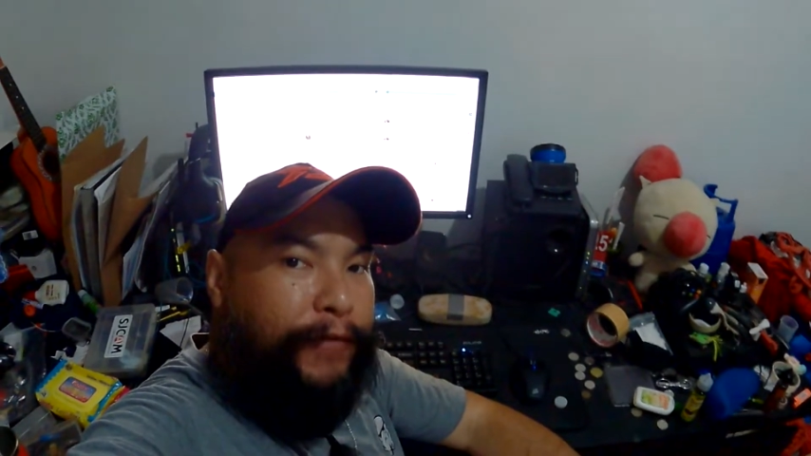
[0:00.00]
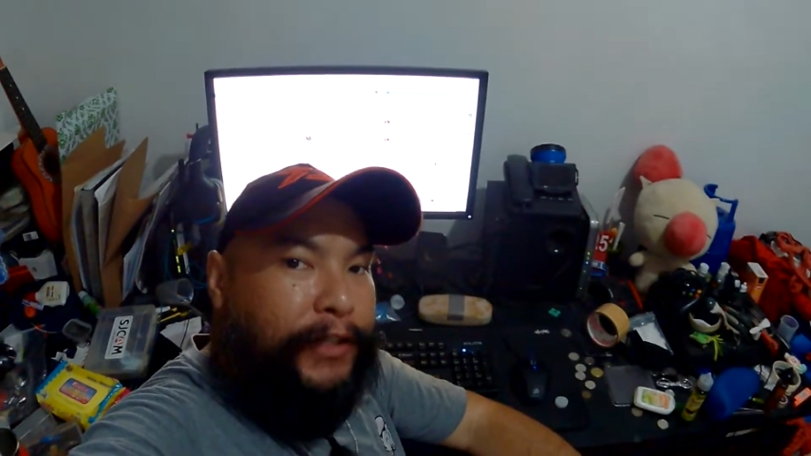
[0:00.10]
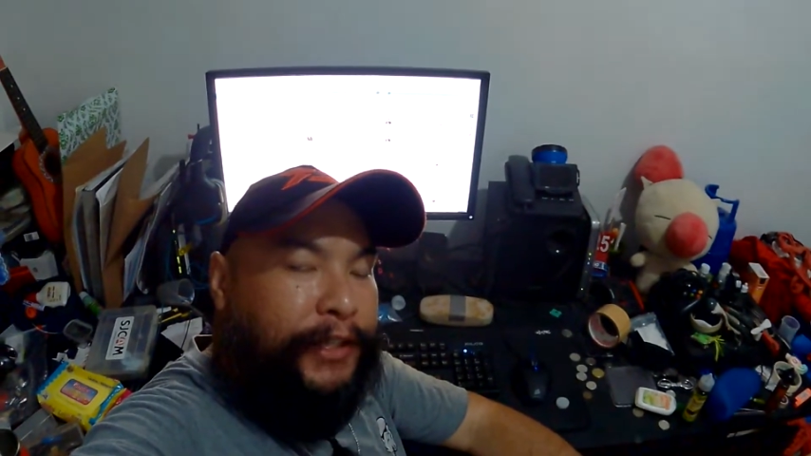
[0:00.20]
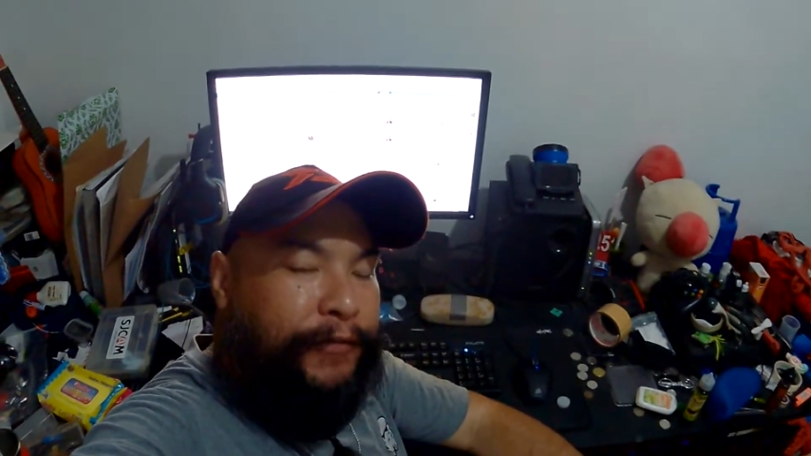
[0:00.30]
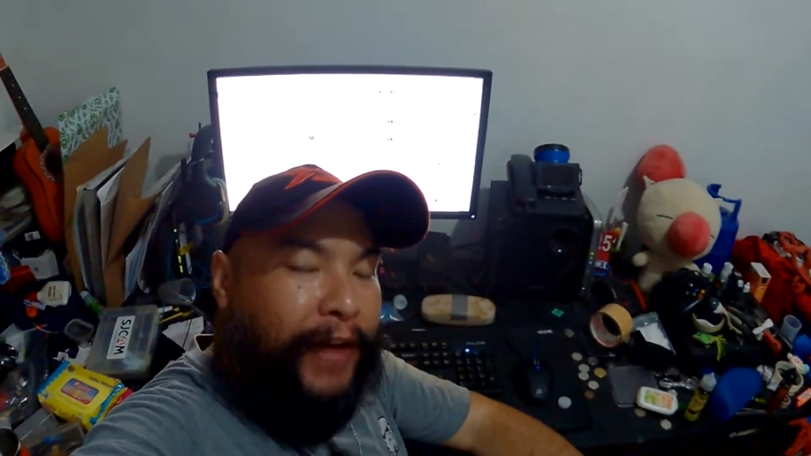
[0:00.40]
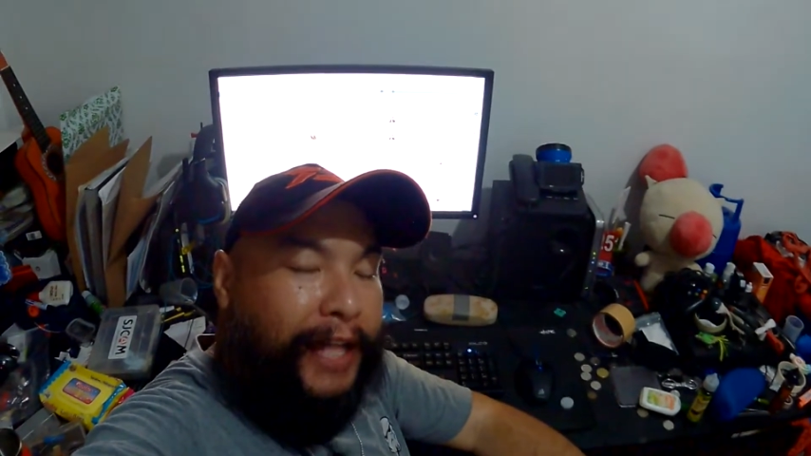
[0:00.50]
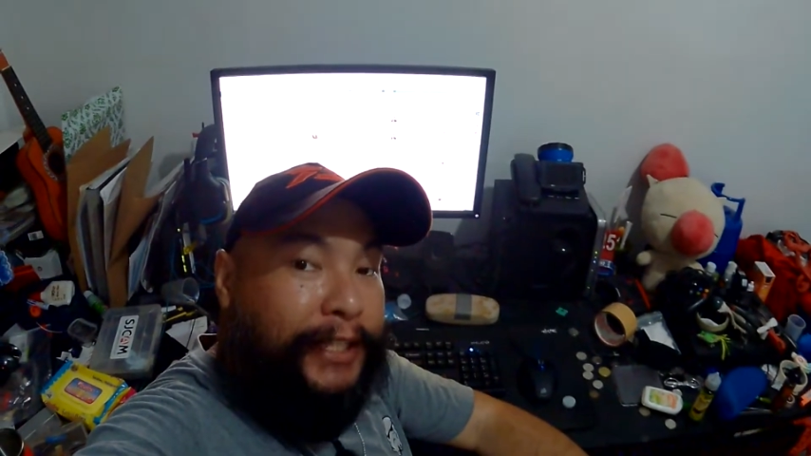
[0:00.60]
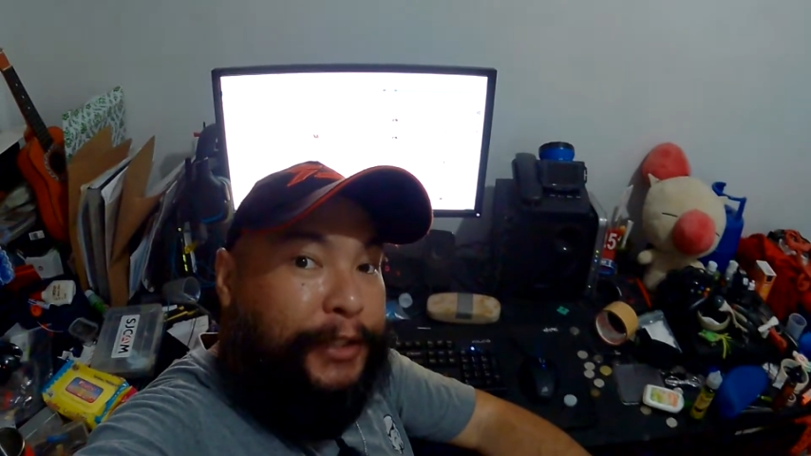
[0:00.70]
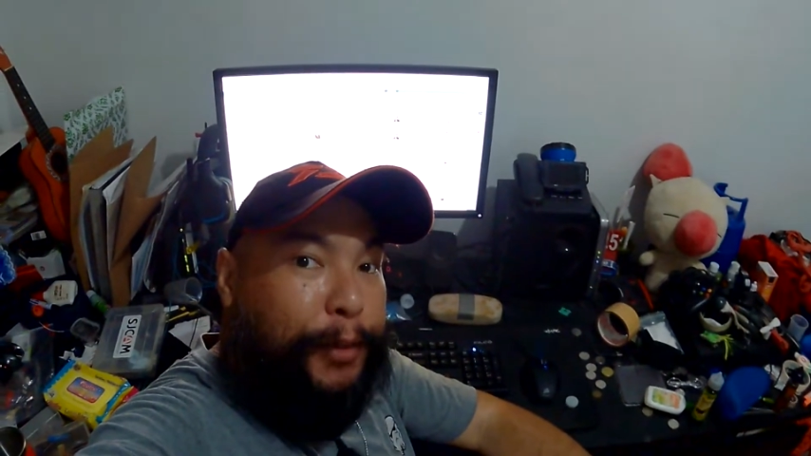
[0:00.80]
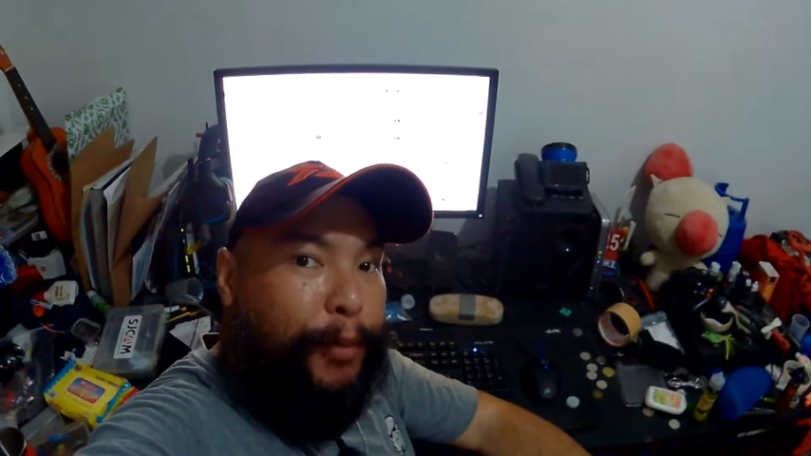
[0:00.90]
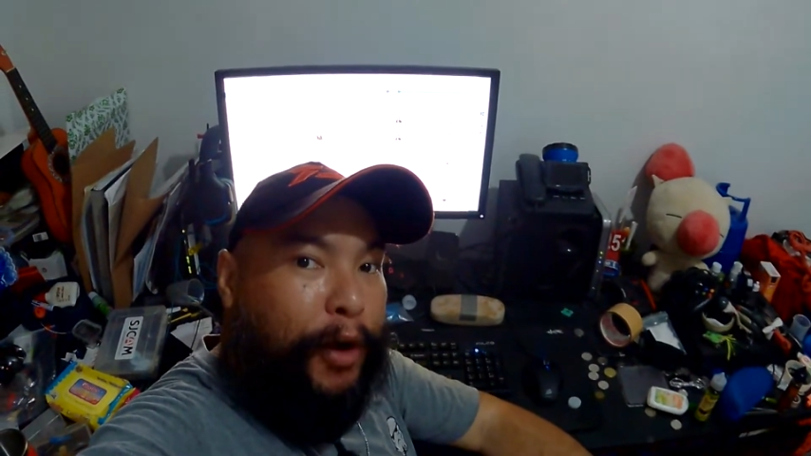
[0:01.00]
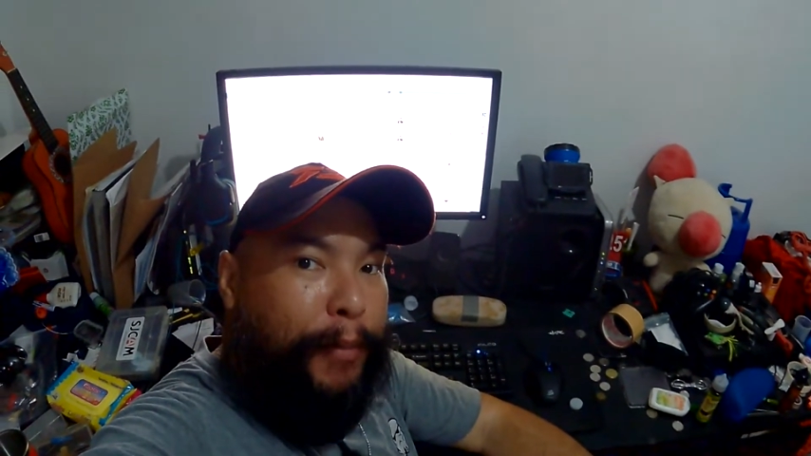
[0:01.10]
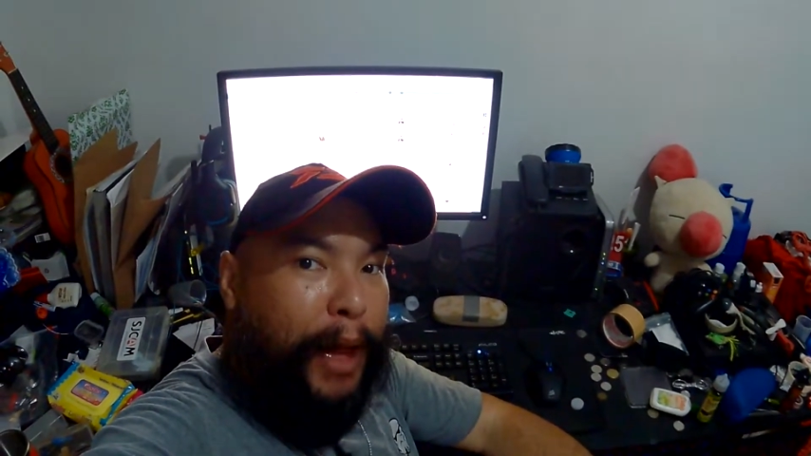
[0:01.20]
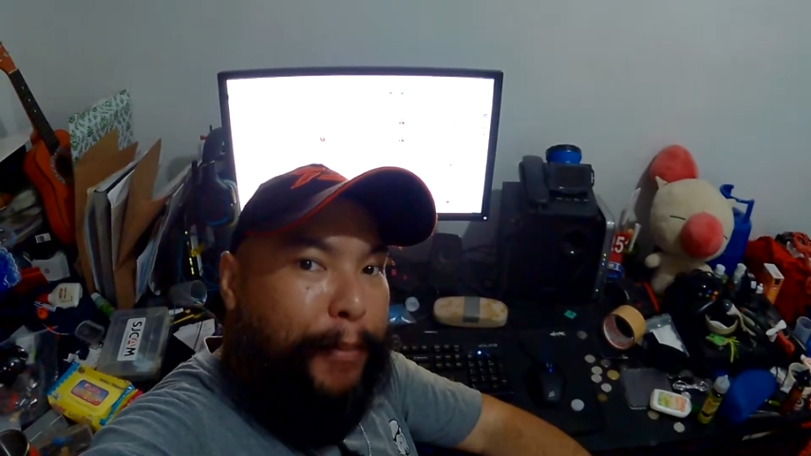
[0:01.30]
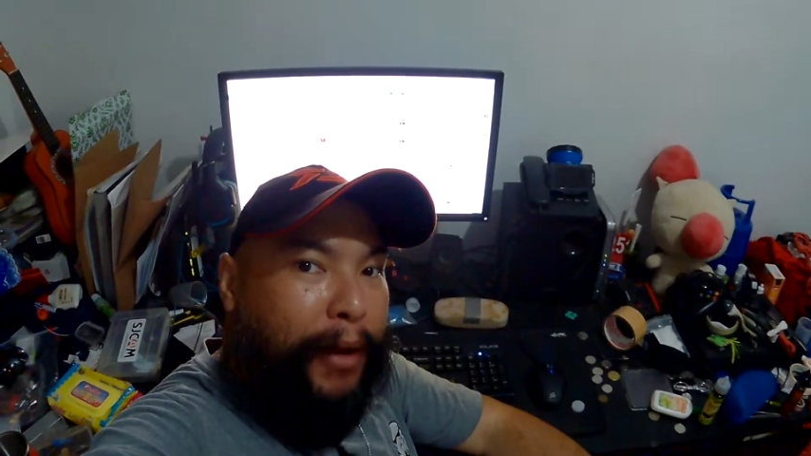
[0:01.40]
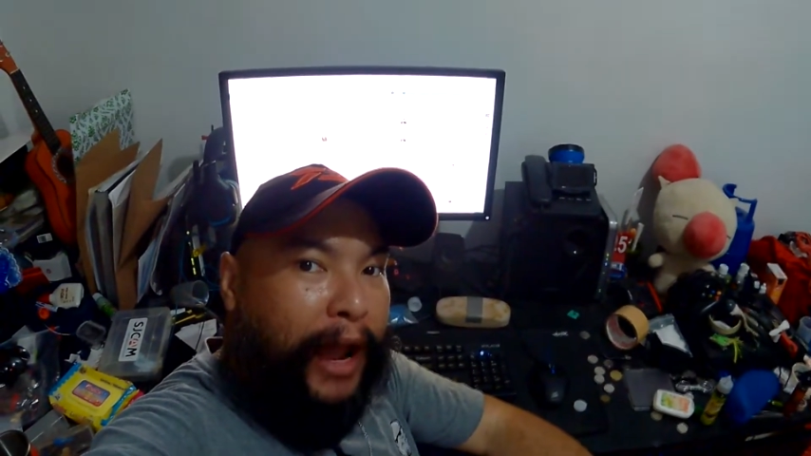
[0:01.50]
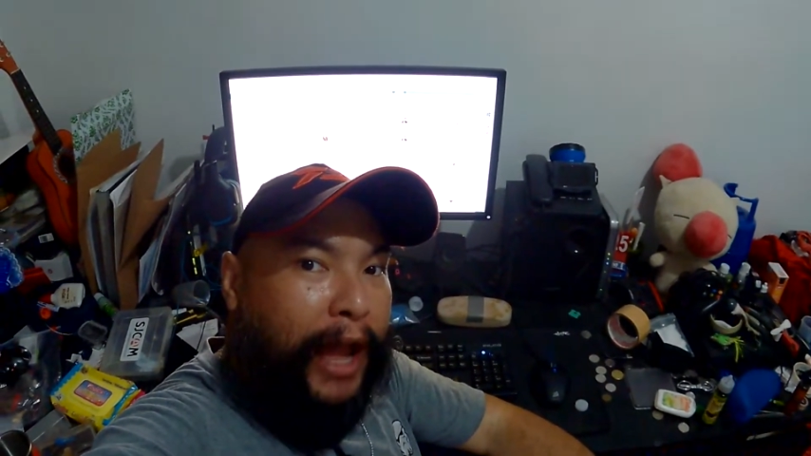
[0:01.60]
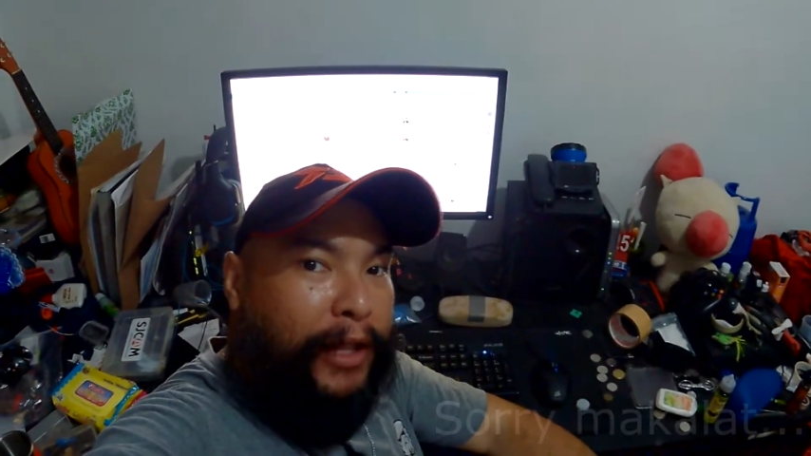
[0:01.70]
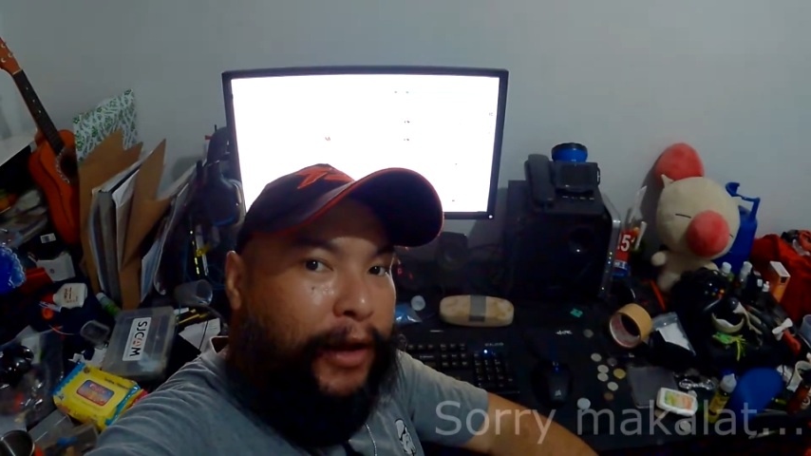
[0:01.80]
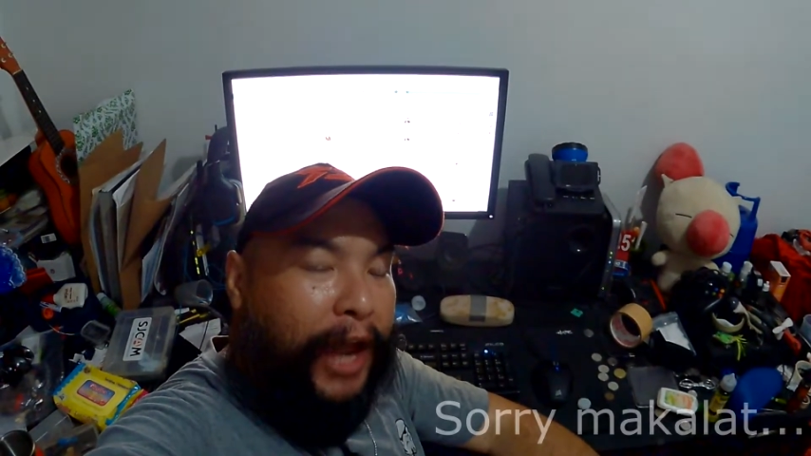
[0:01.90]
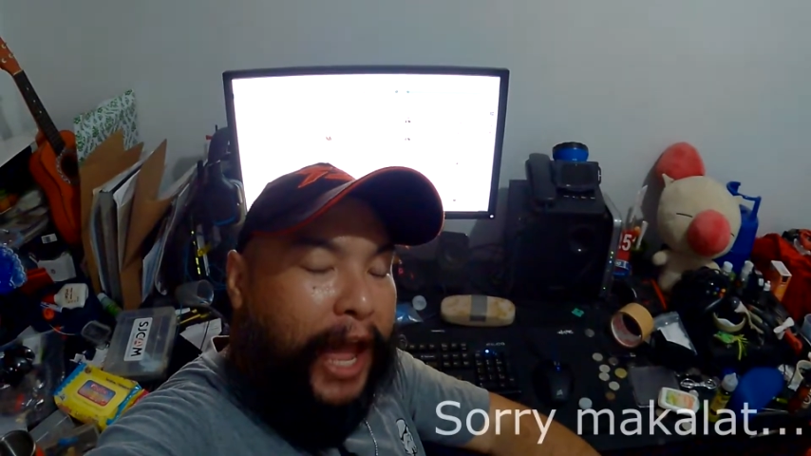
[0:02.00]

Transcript: fishing fans, it's your boy Mad Bear Angler,